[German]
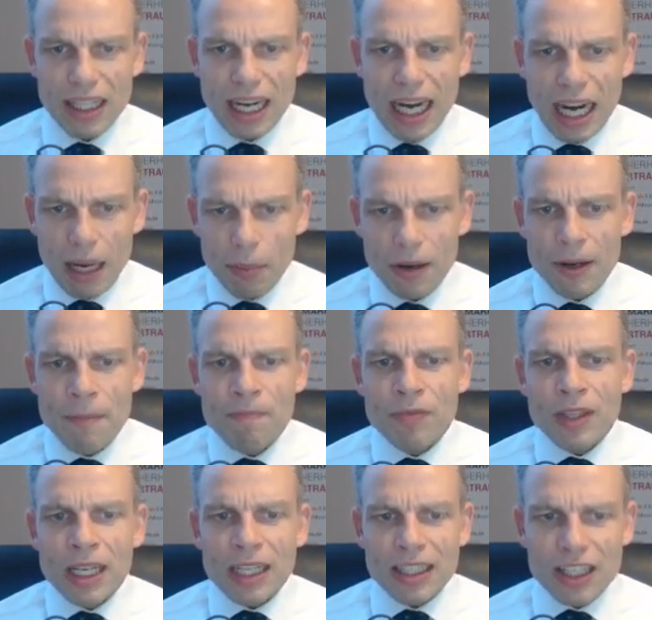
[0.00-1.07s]
Aber
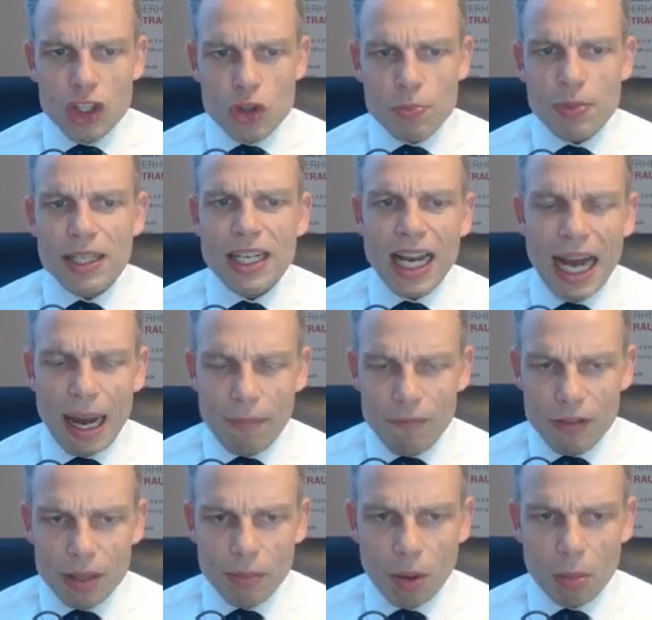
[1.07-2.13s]
das Spiel haben
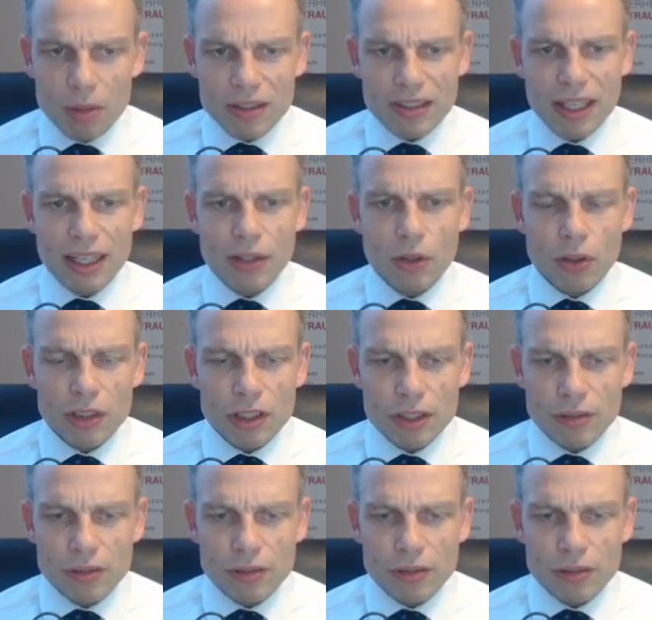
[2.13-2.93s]
wir momentan noch nicht.